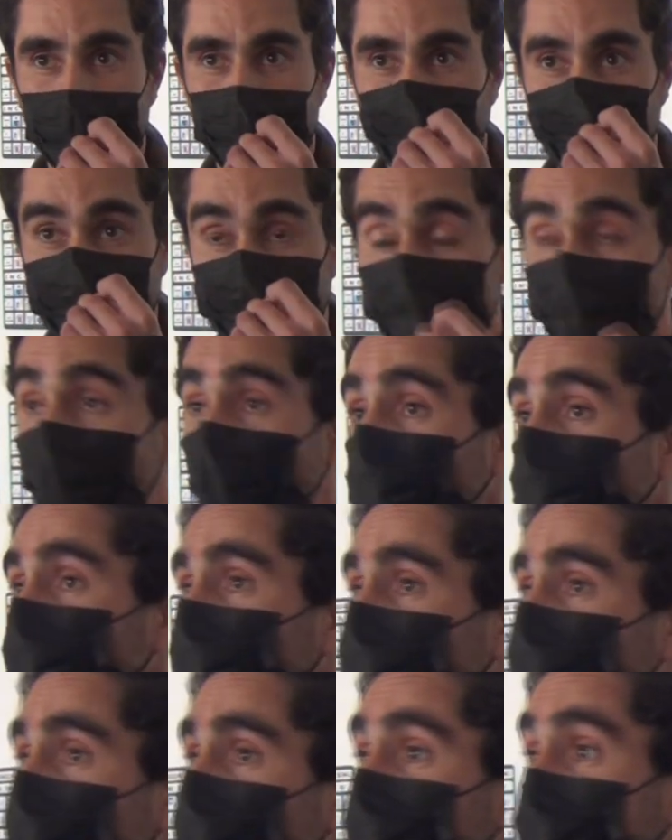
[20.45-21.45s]
El
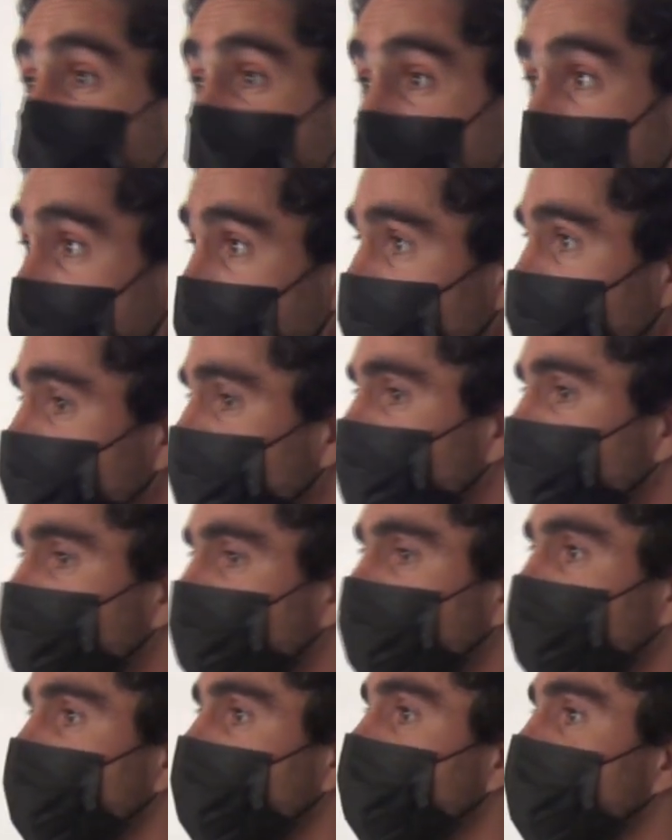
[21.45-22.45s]
monto total,
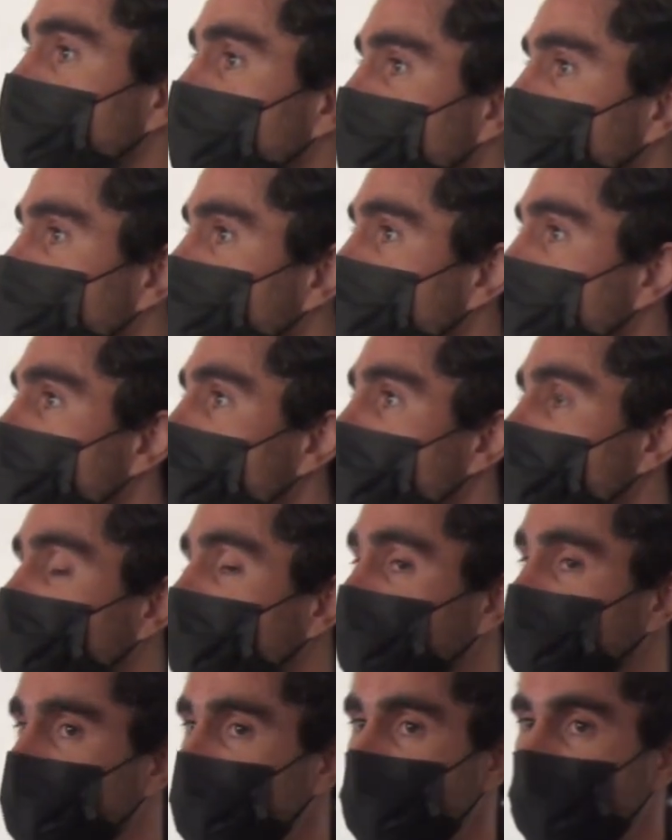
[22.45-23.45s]
me refiero a lo
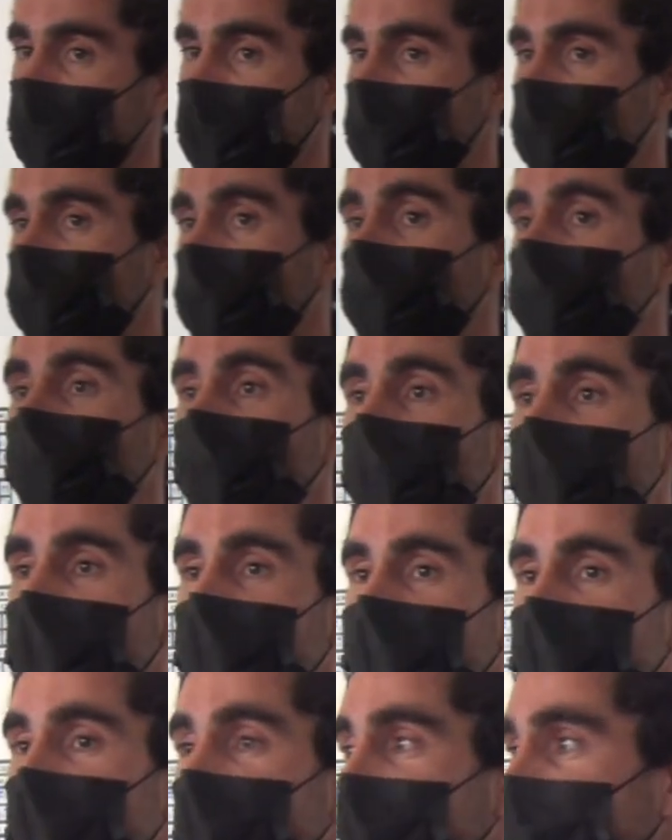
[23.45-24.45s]
que es
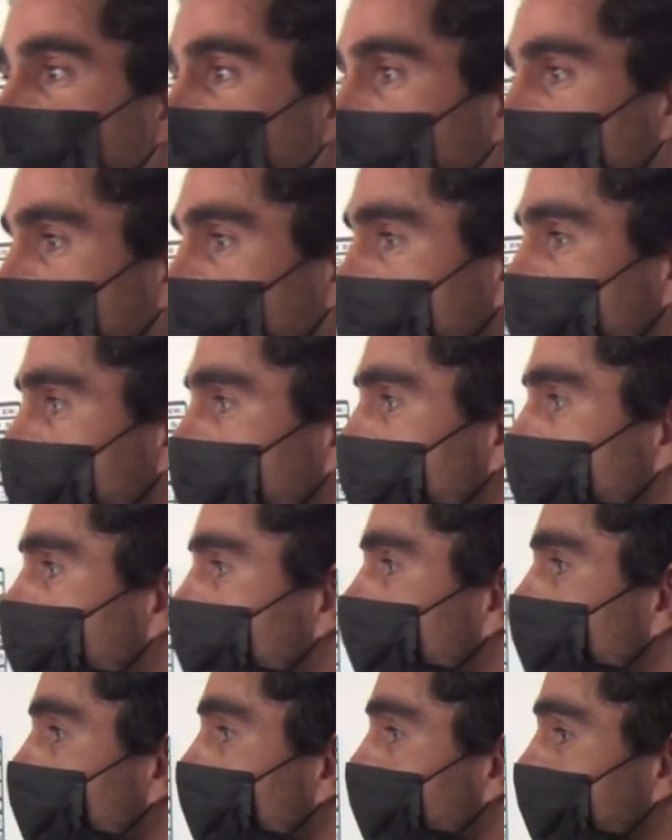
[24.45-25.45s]
infraestructura,
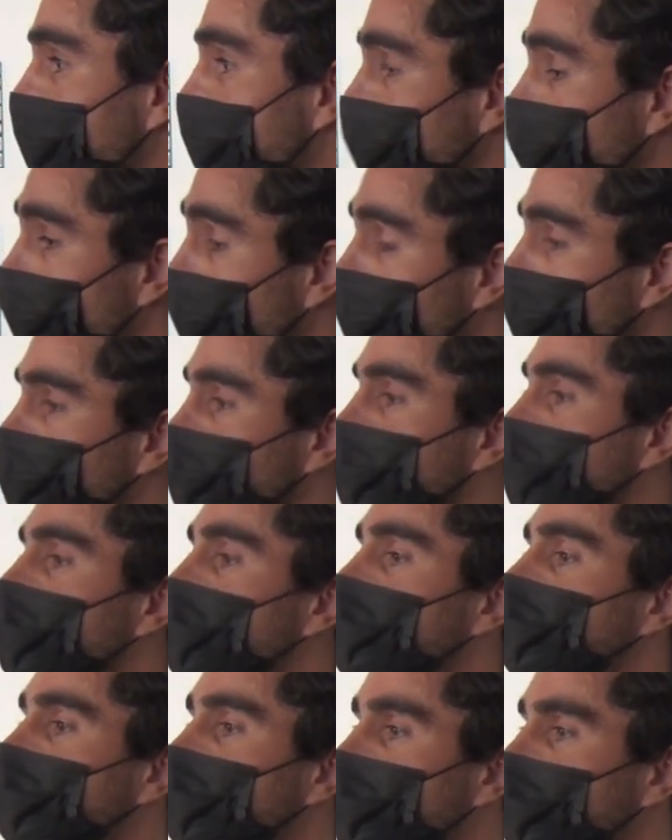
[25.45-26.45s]
eh, las
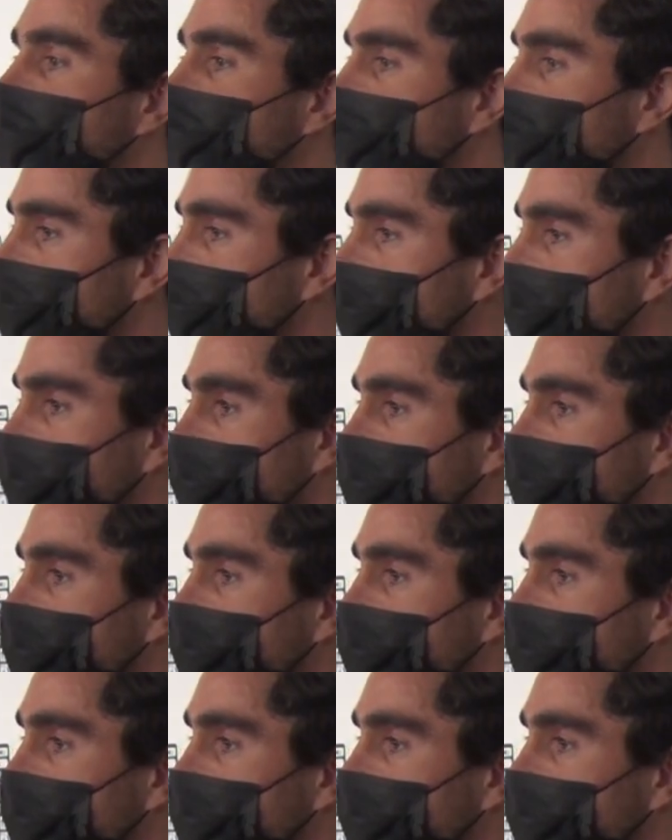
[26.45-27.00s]
motocicletas, la